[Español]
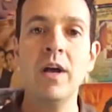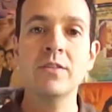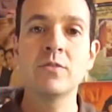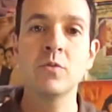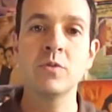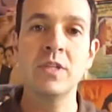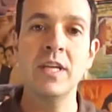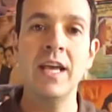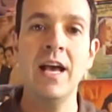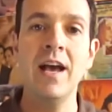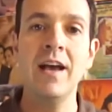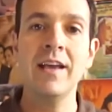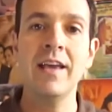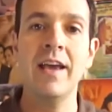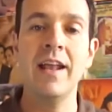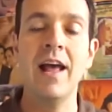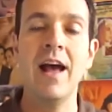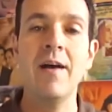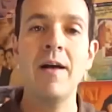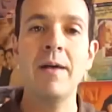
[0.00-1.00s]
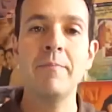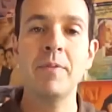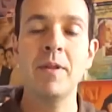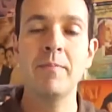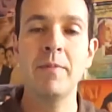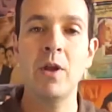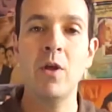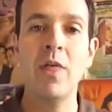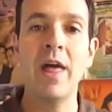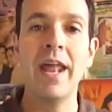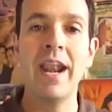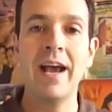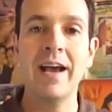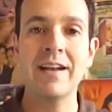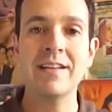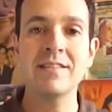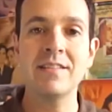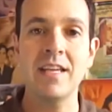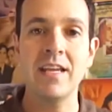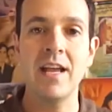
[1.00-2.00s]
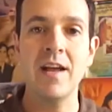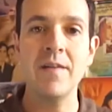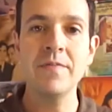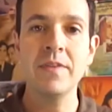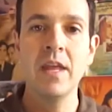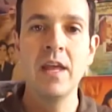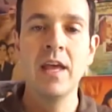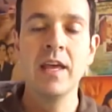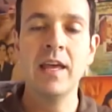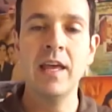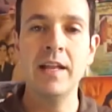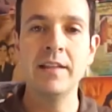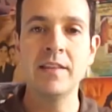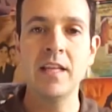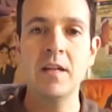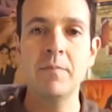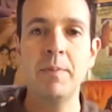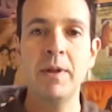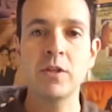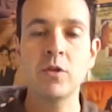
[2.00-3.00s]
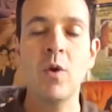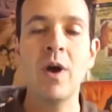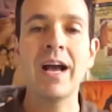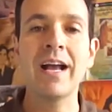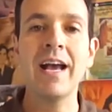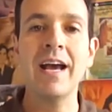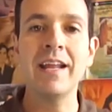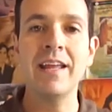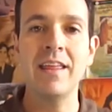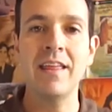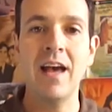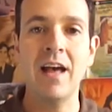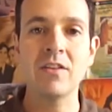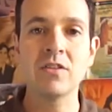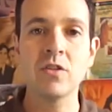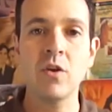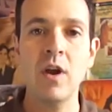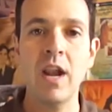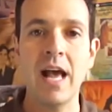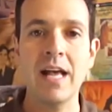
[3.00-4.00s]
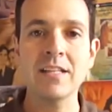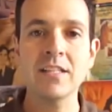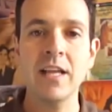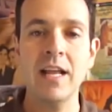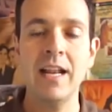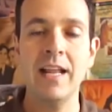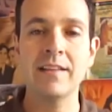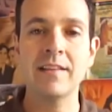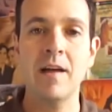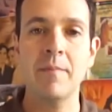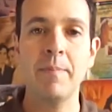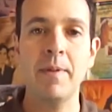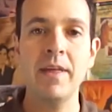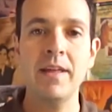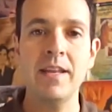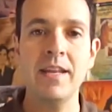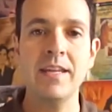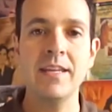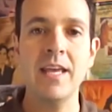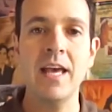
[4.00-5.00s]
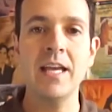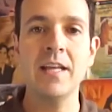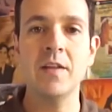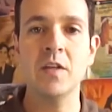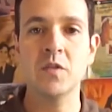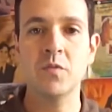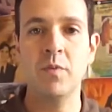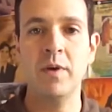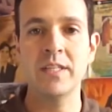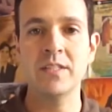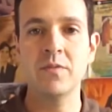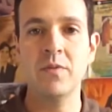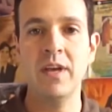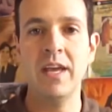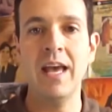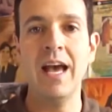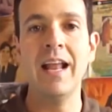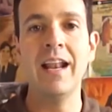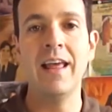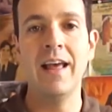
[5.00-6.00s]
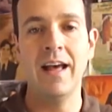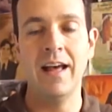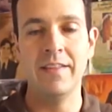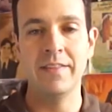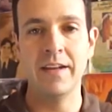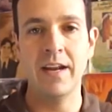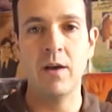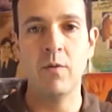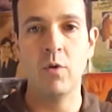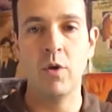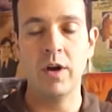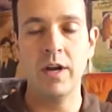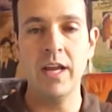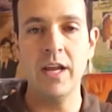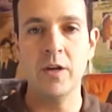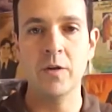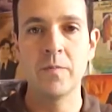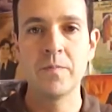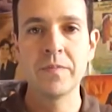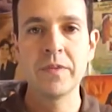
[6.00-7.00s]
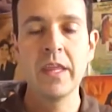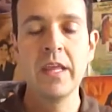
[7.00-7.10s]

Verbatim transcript: su, hija, que era primero Dana García, que interpretó a Caridad Solás, que en la etapa de niña, y después fue Alejandra Borrero.